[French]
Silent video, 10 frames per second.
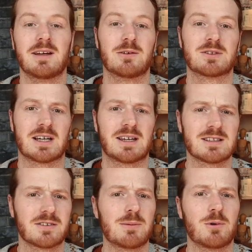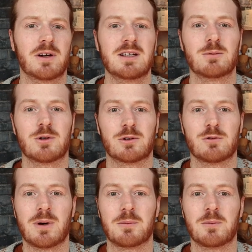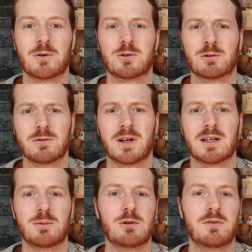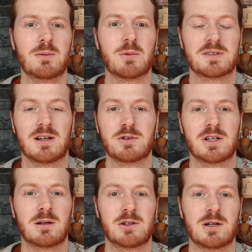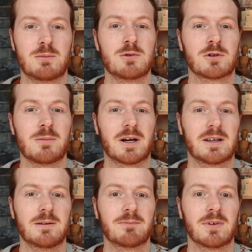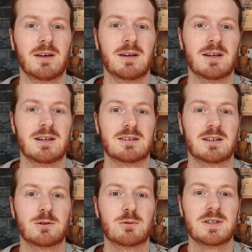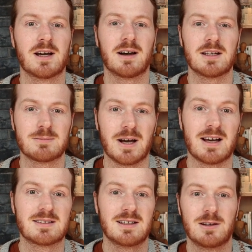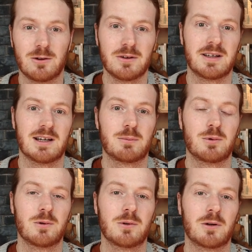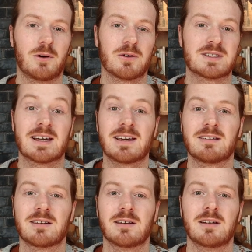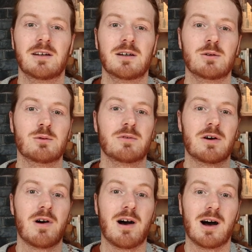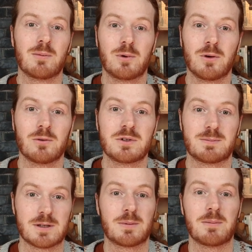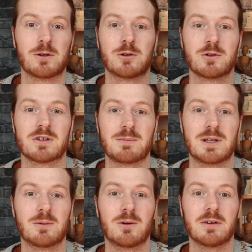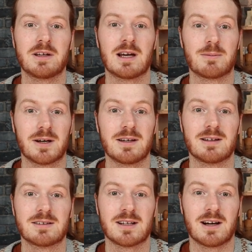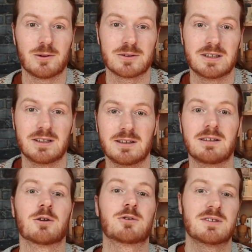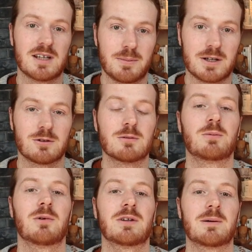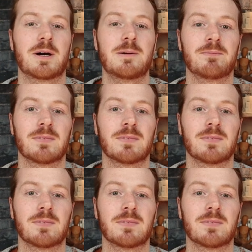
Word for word: Et donc ça casse vraiment le rythme, je trouve, par moments, surtout vers le début du film. Moi, c'est là où je l'ai le plus remarqué. C'est que du coup, il y a un rythme assez lent et un peu euh, en saccade, où on va avoir un plan où il se passe pas mal de choses rapidement, et après, ça ralentit, et ensuite, ça repart sur le plan d'après.